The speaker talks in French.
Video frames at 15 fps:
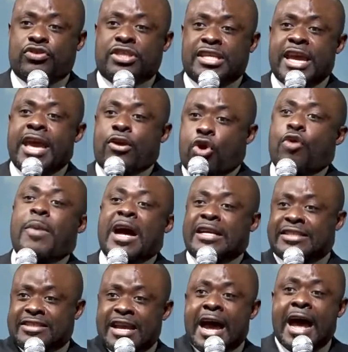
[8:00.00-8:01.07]
étudié
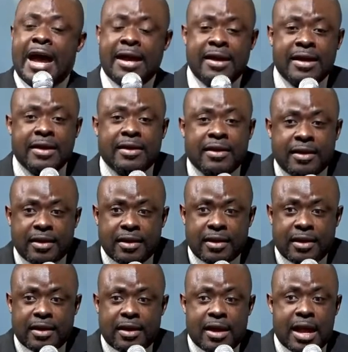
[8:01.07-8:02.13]
commencent à,
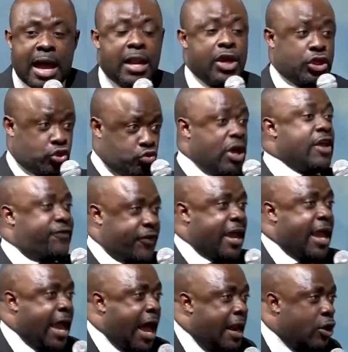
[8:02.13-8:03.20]
à le
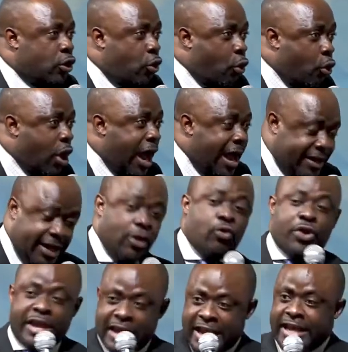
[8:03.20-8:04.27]
suivre et à le croire
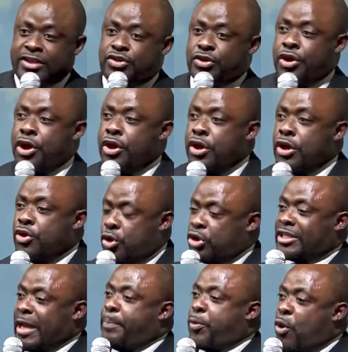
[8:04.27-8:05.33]
que oui, il est Dieu,
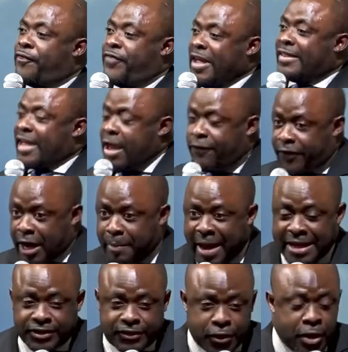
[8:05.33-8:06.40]
notre prophète est
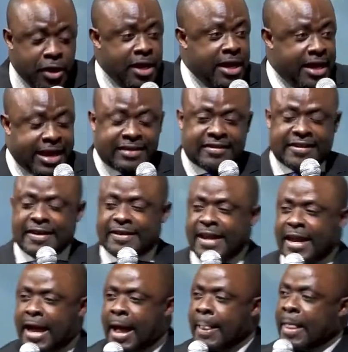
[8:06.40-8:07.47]
vraiment Dieu,
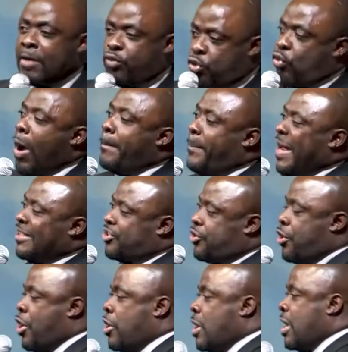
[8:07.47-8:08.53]
etc. Pourquoi
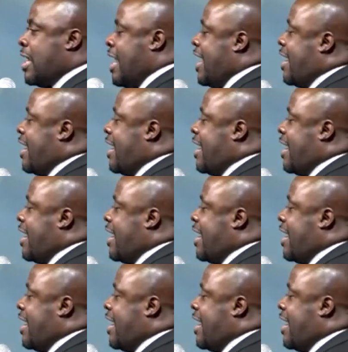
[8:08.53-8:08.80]
Parce que